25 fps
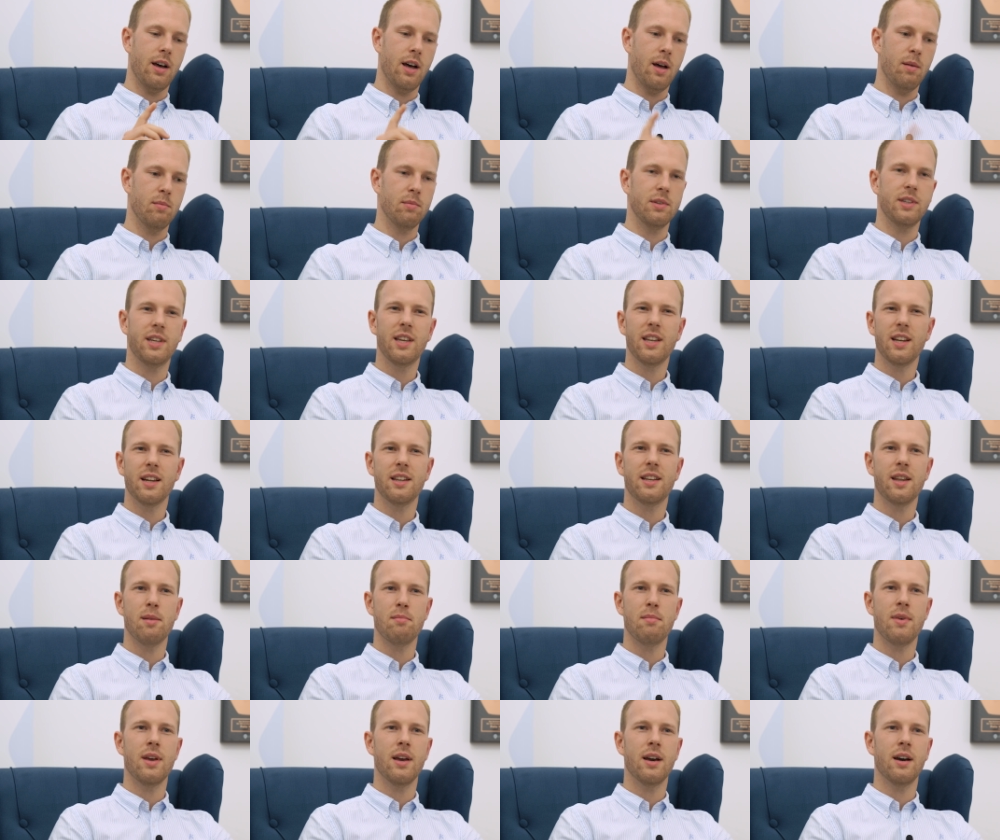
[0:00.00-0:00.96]
Ähm, jeder,
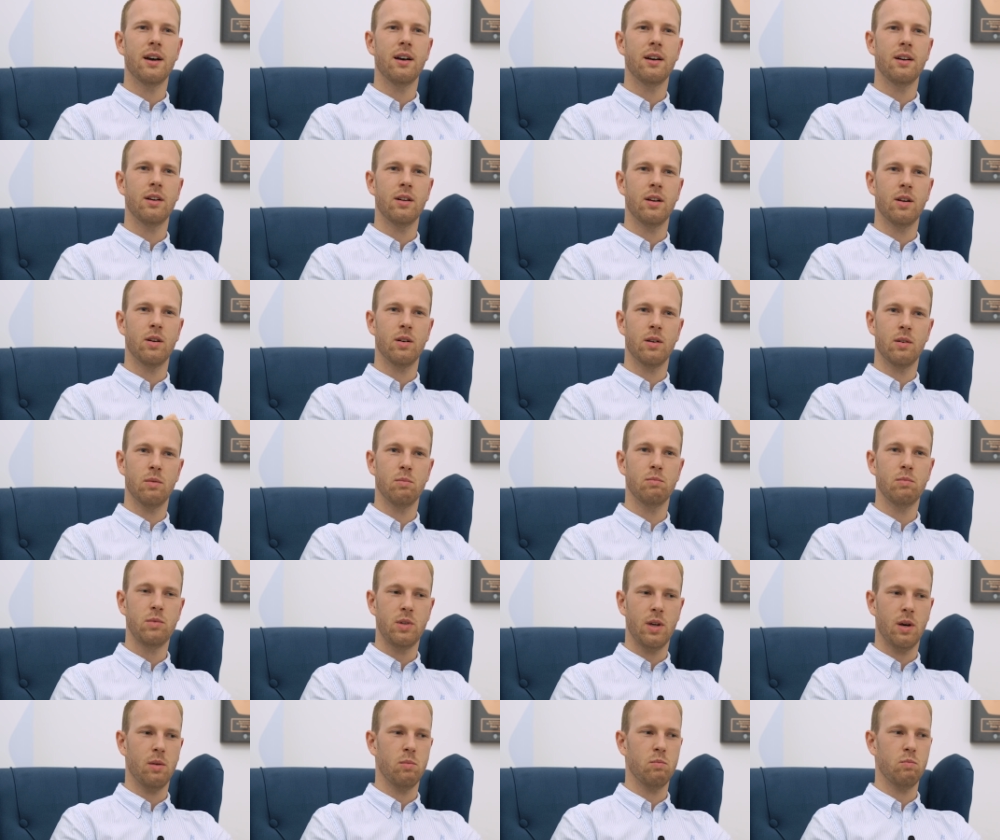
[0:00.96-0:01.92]
der mehr,
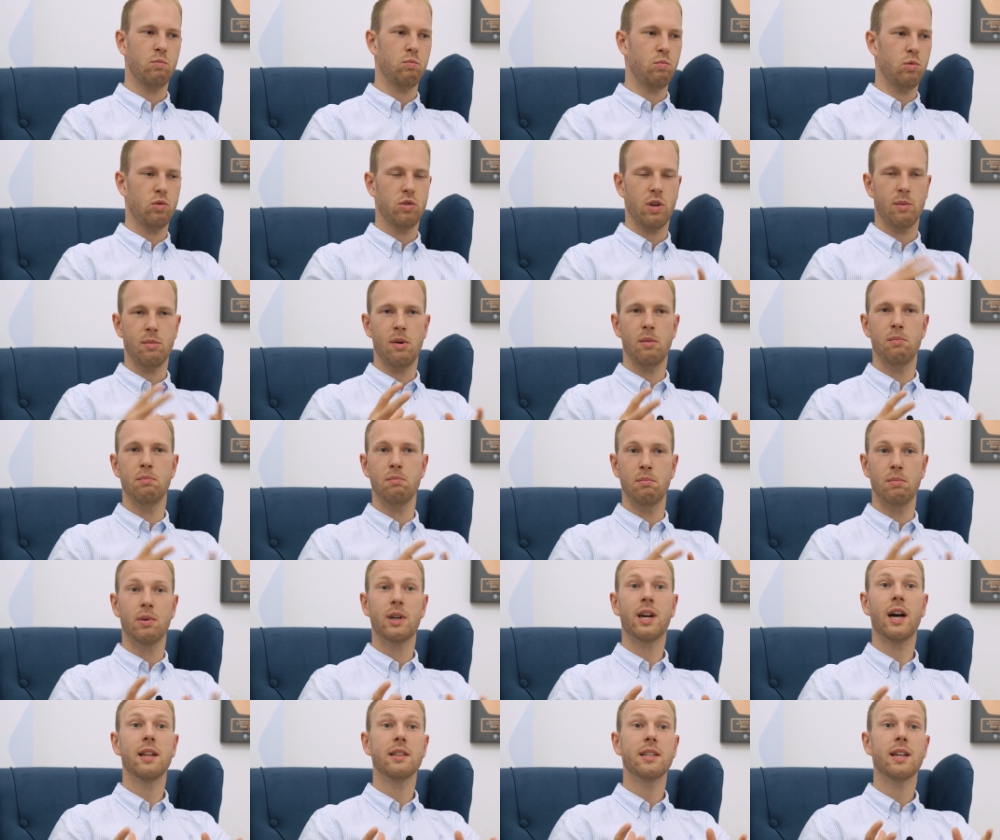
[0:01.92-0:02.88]
äh, ja, ich sag mal,
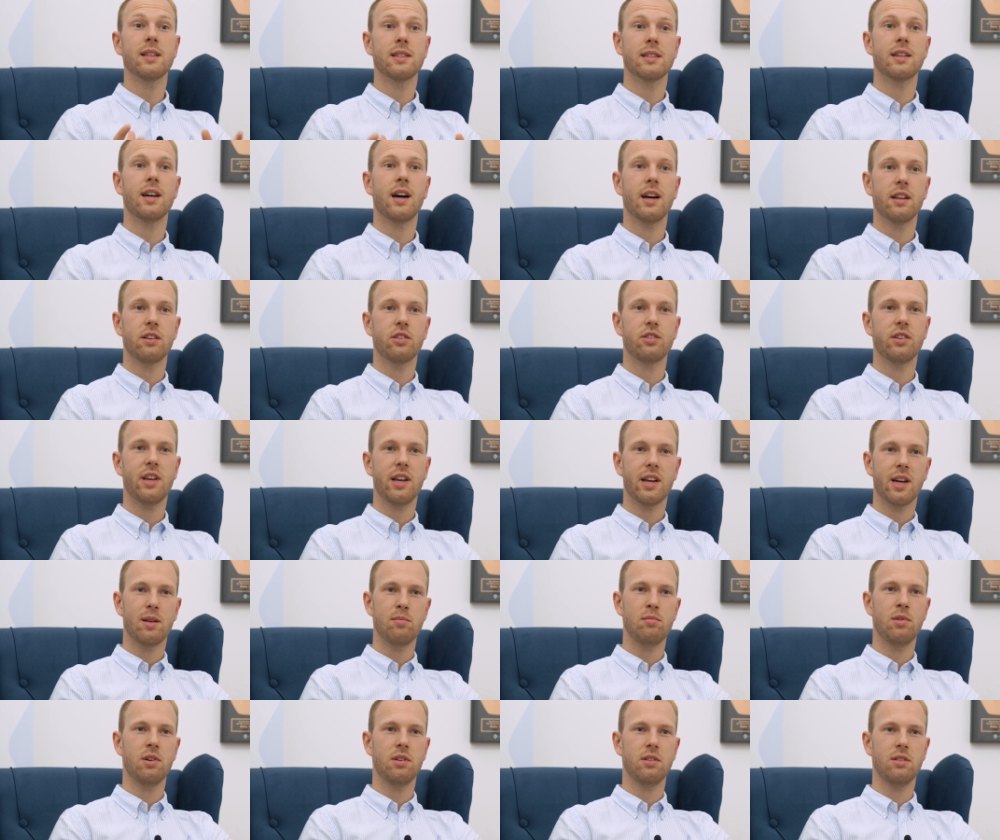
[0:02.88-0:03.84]
Bekanntheitsgrad
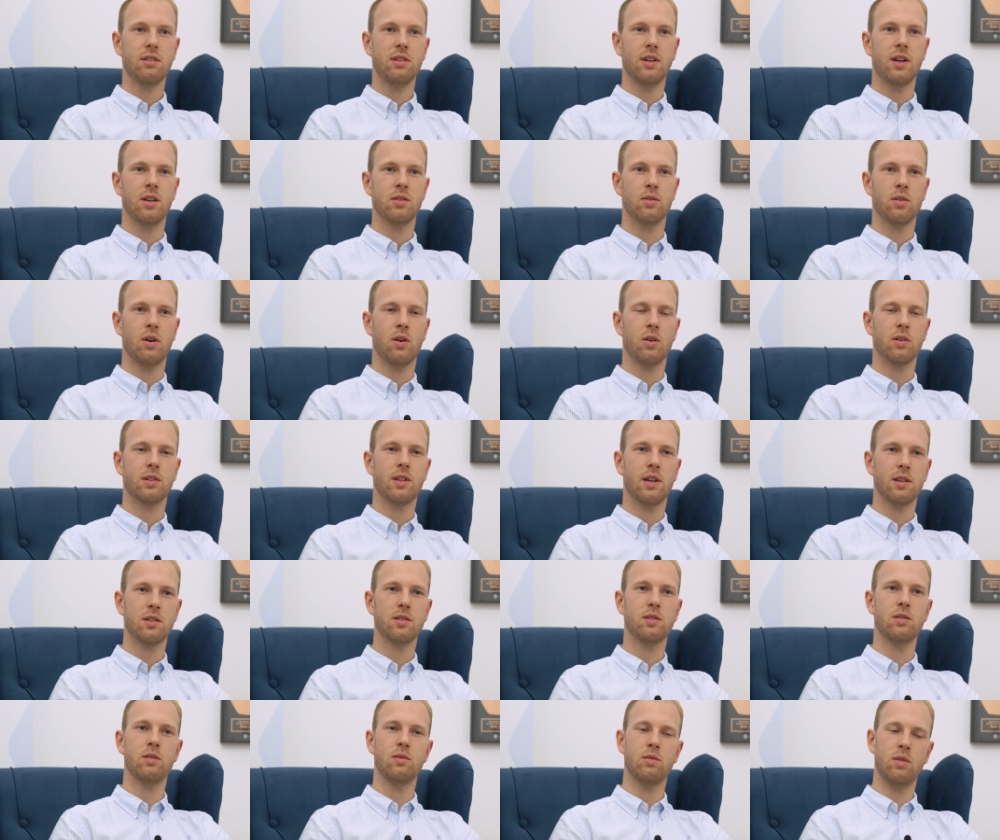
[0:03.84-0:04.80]
steigern möchte, also auch
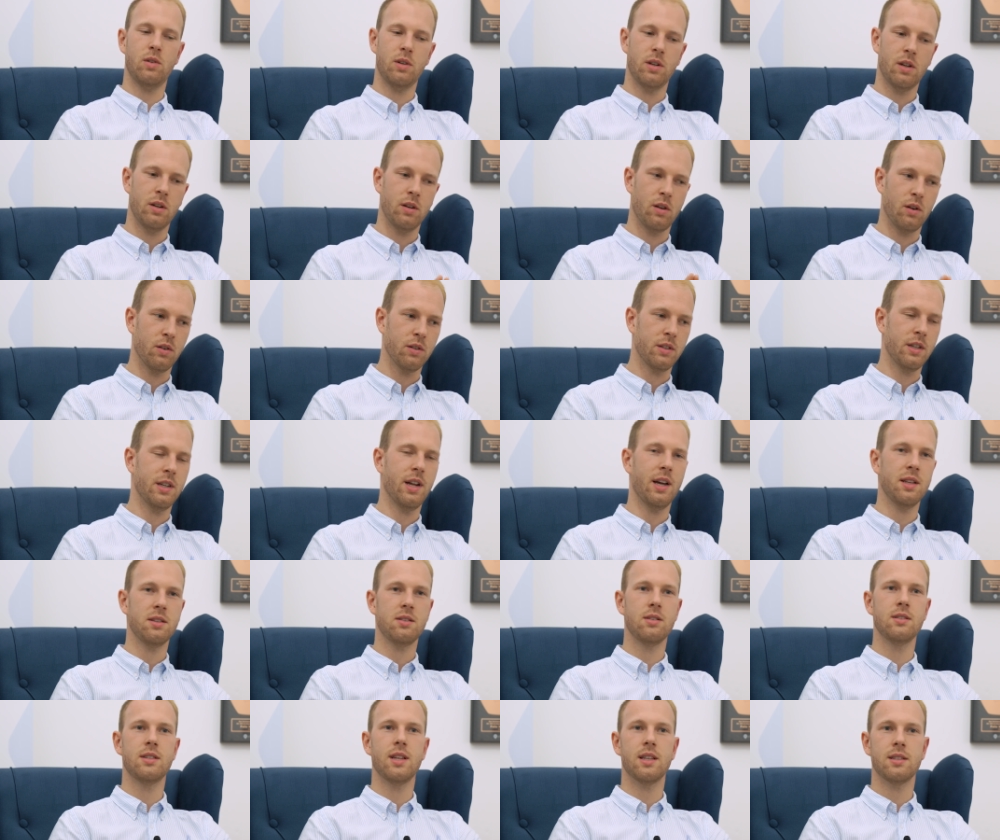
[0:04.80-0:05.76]
das, ne, dann auch den
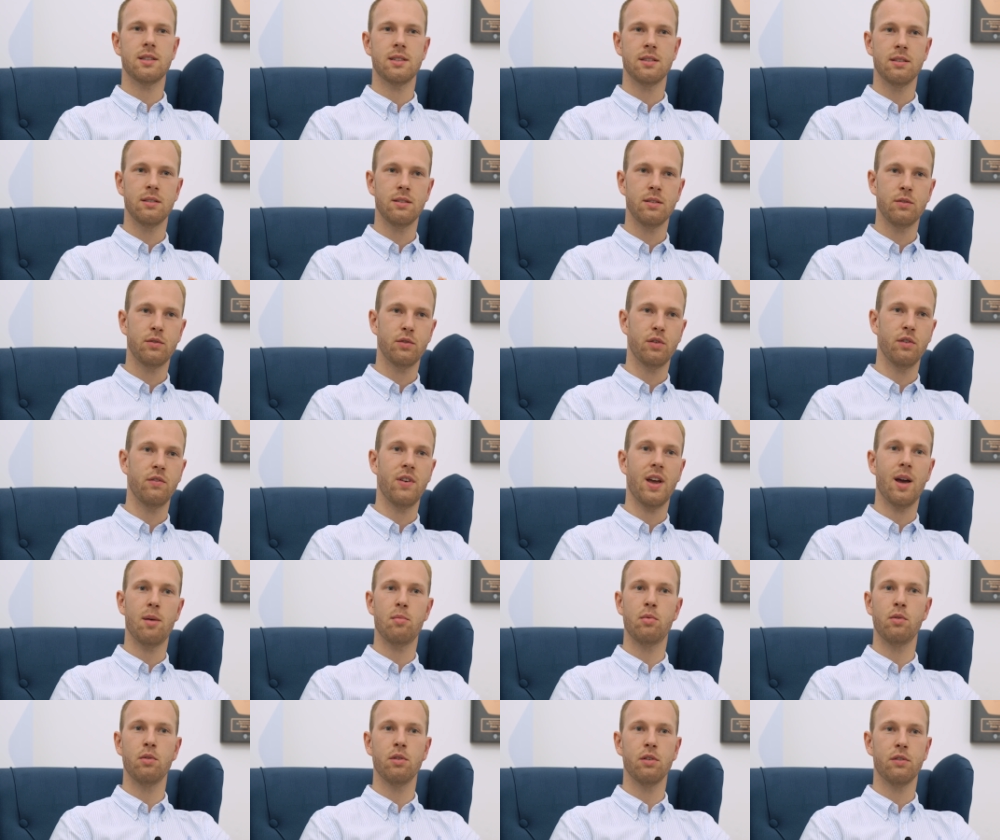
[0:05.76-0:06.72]
einzusetzen für
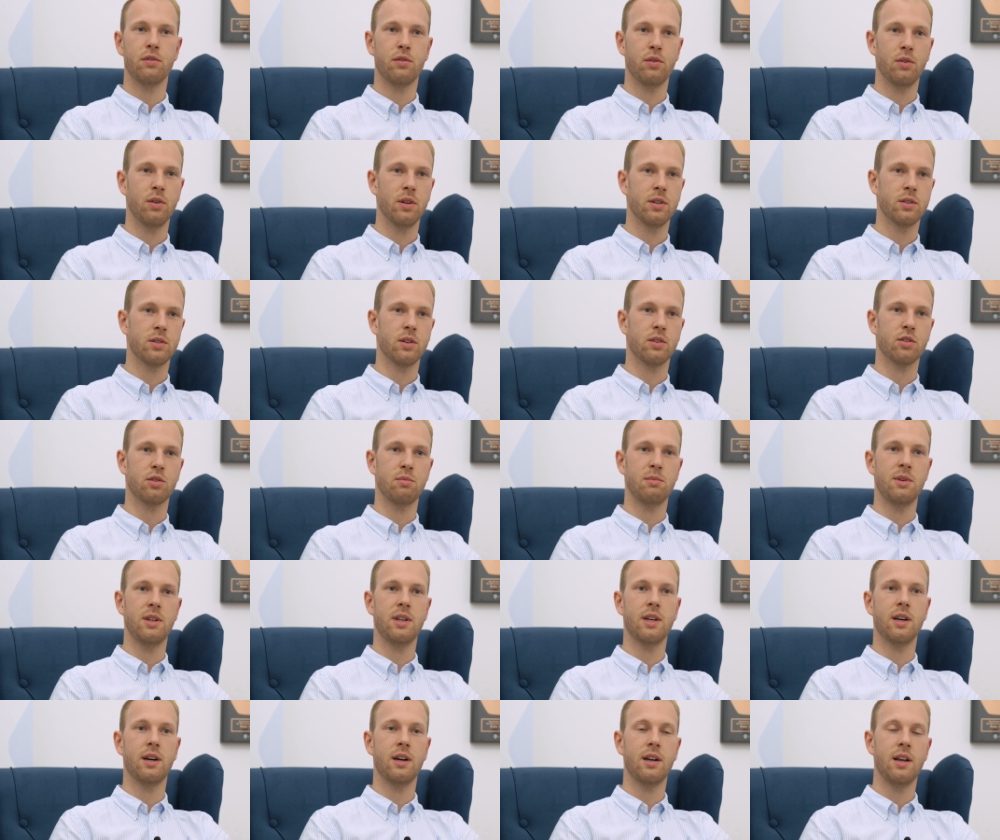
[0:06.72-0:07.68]
Werbung, für Social
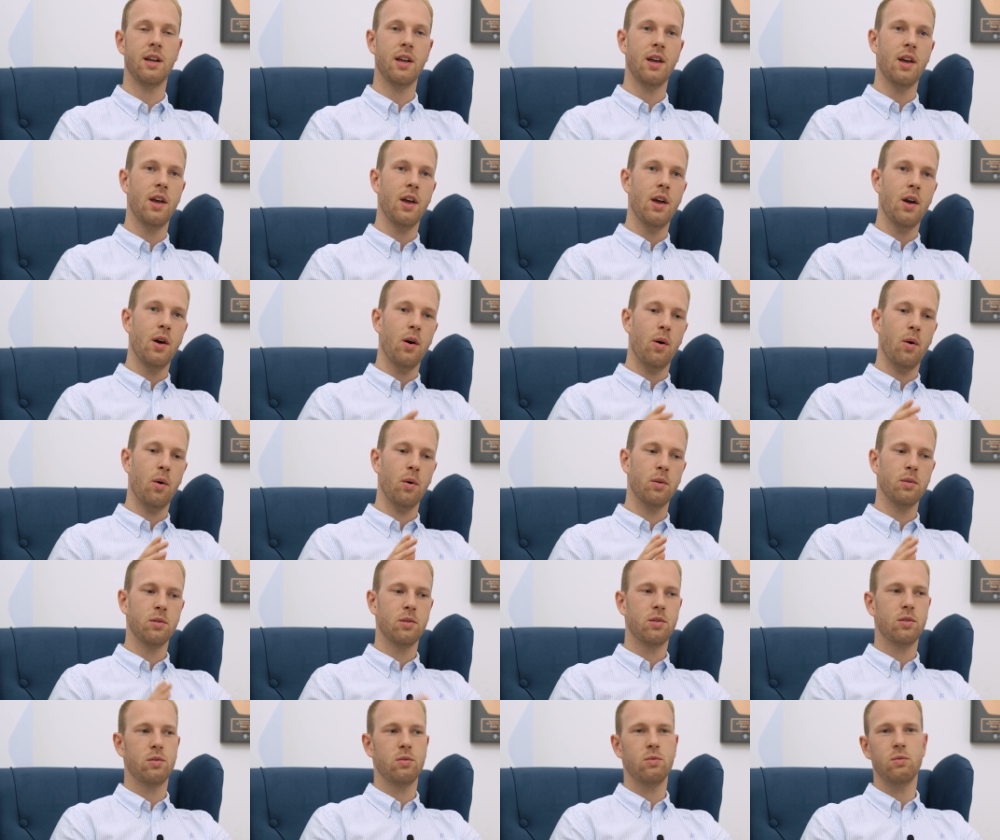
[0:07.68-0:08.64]
Media.
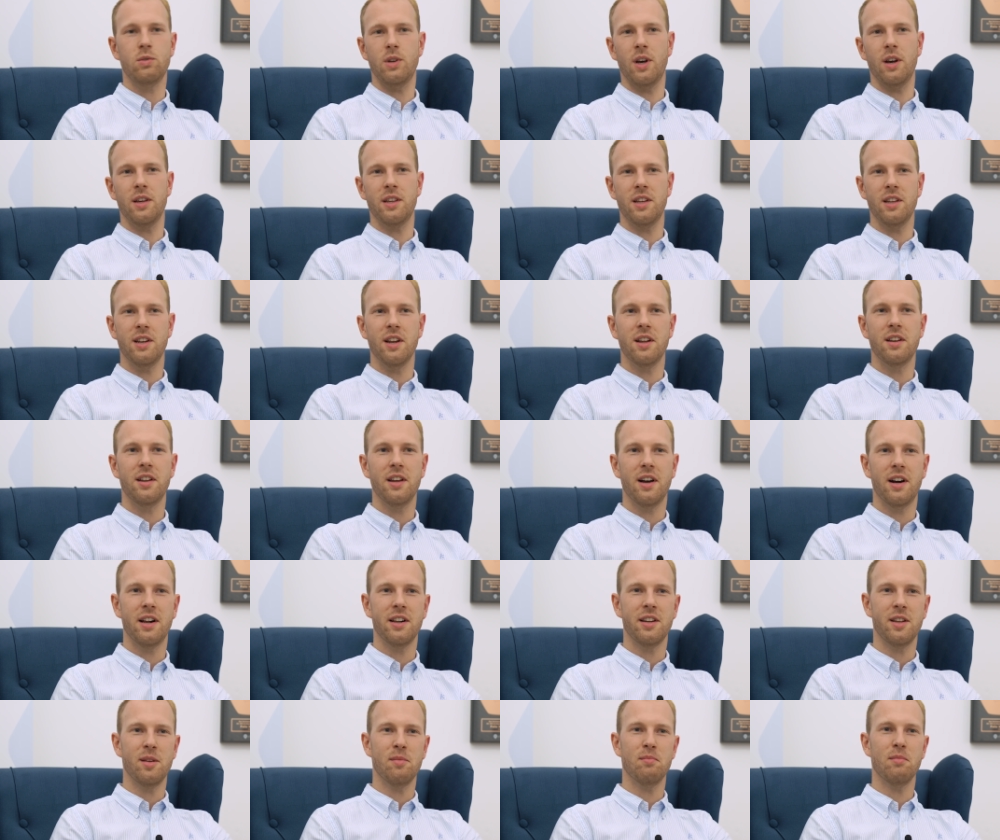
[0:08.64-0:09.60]
Und ja, jeder, der
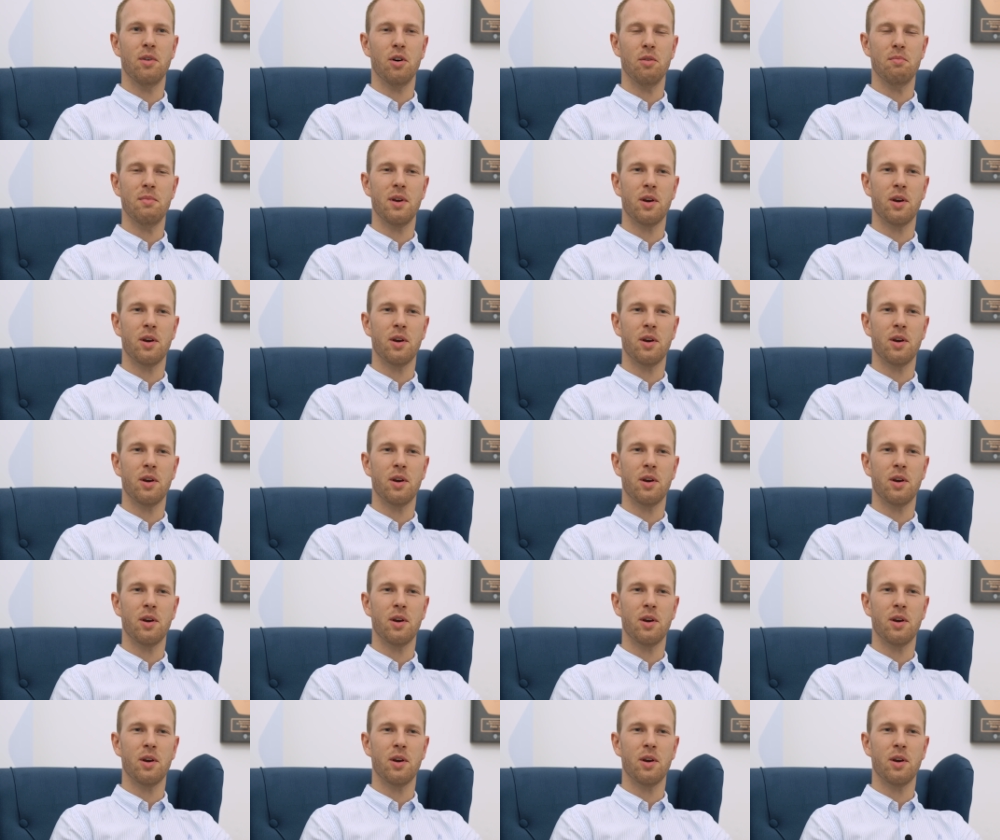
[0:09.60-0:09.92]
halt eben auch